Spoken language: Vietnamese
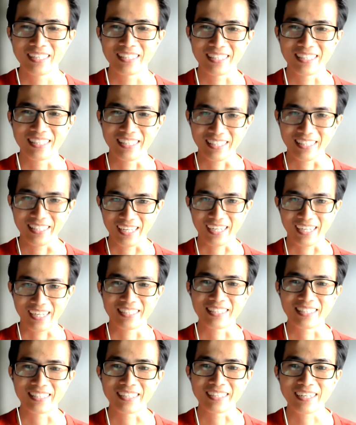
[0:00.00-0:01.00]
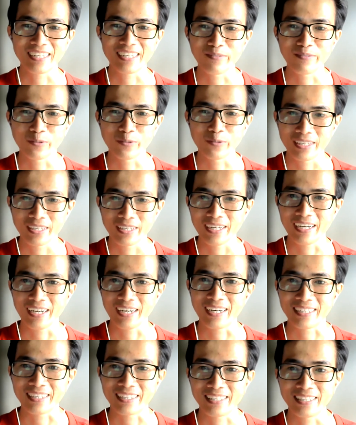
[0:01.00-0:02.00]
thì à, Tân rất là vui
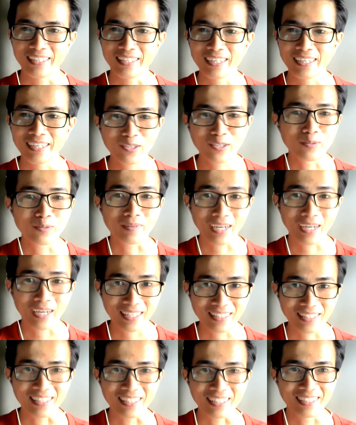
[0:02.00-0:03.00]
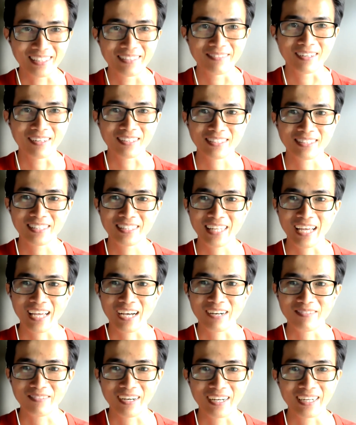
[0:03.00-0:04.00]
à, khi được kết nối cùng các anh chị. Vâng, xin
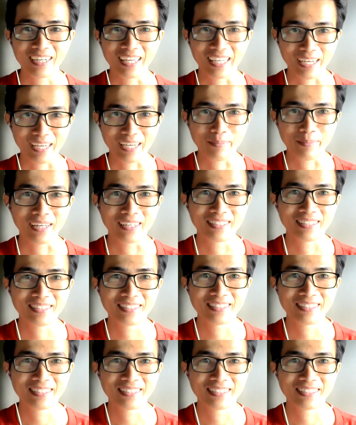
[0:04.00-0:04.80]
chào và hẹn gặp lại.